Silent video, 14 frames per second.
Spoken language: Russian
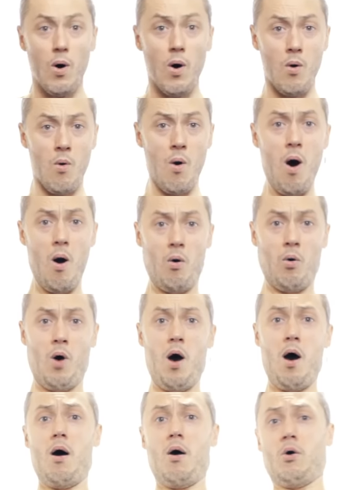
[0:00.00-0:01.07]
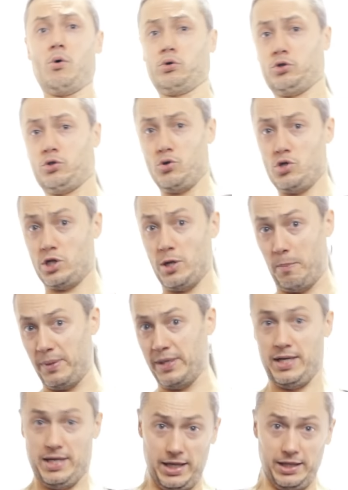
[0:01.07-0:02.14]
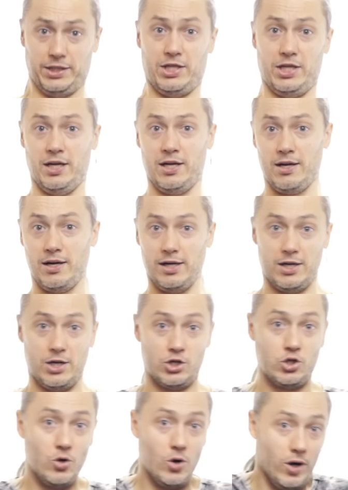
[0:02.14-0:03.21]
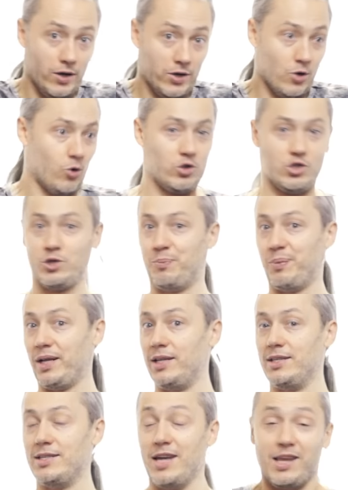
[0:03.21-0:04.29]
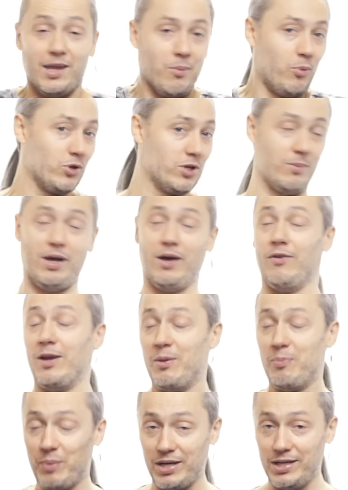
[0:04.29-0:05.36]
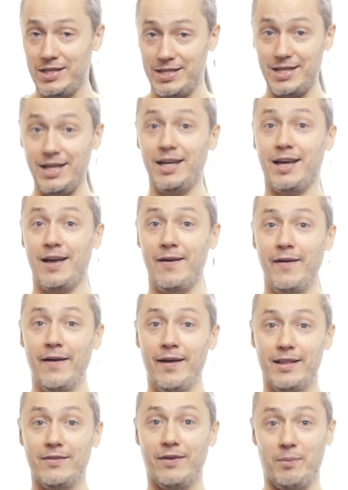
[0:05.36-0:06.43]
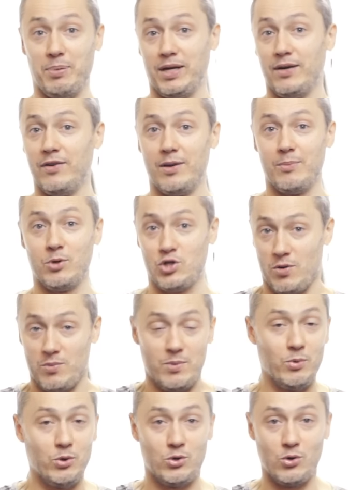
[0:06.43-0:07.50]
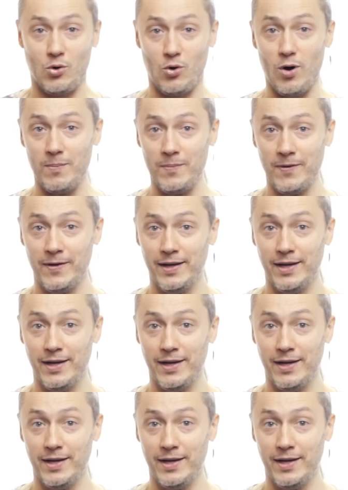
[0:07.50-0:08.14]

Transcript: Воу-воу-воу, Ксюша, полегче. Хорошо, а не хочешь про детей, не будем говорить про детей. Давай поговорим о чем-нибудь другом.